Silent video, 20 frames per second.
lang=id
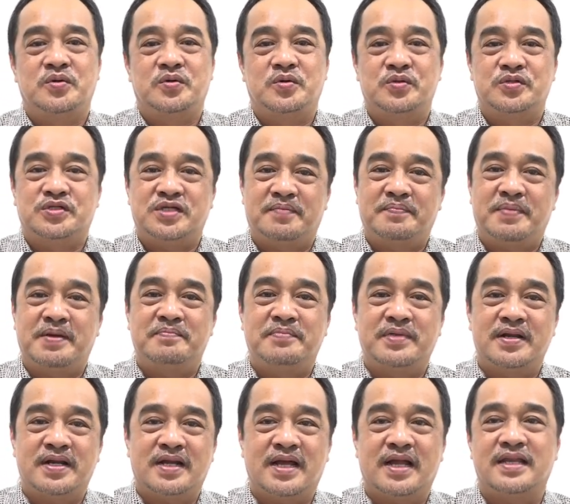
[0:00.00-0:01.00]
Ucapan
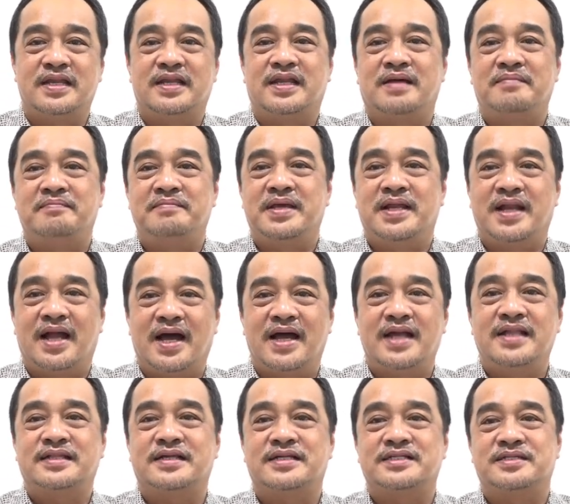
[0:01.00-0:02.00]
berkat di dalam
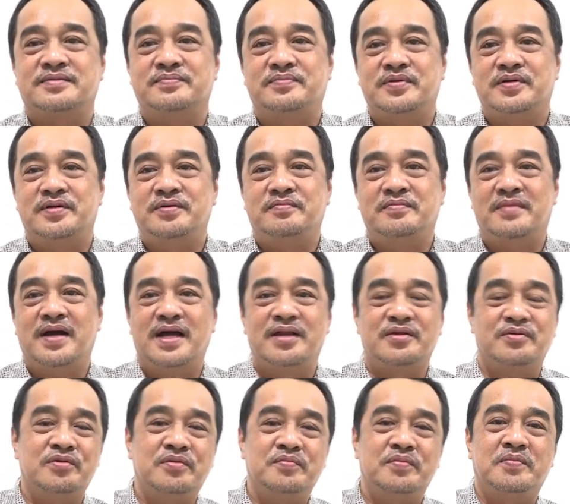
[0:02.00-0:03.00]
bilangan tersebut
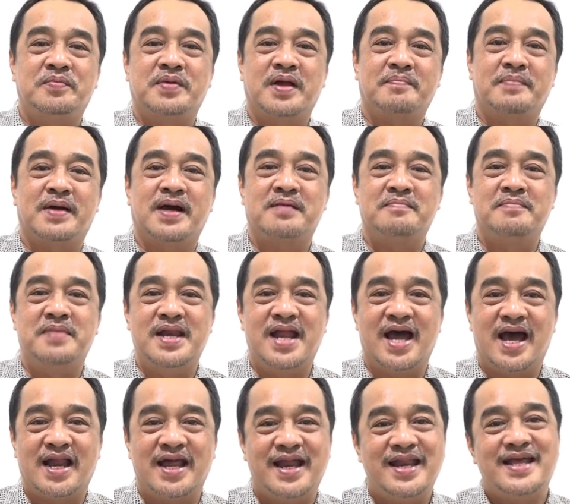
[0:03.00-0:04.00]
mengandung beberapa
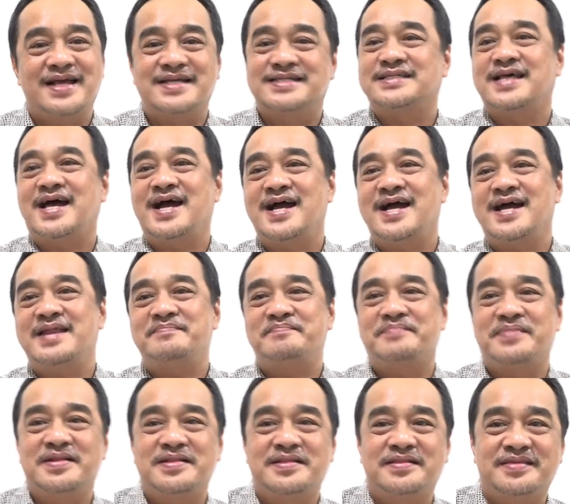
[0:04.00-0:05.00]
kebenaran yang
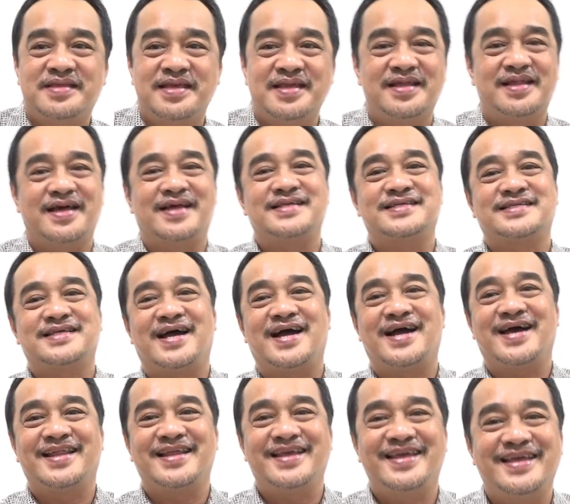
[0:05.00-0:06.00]
sangat penting dan
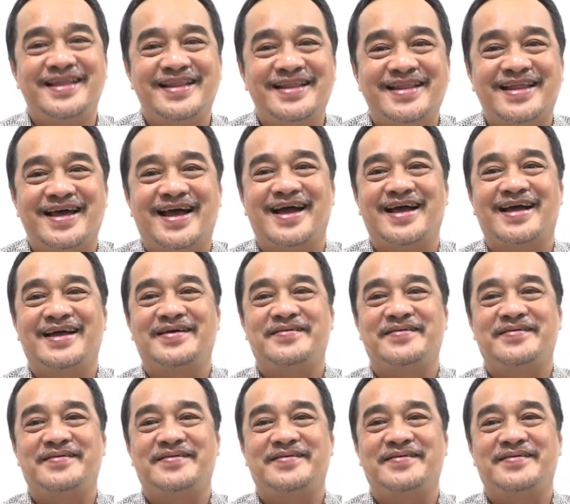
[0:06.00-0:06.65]
sangat indah.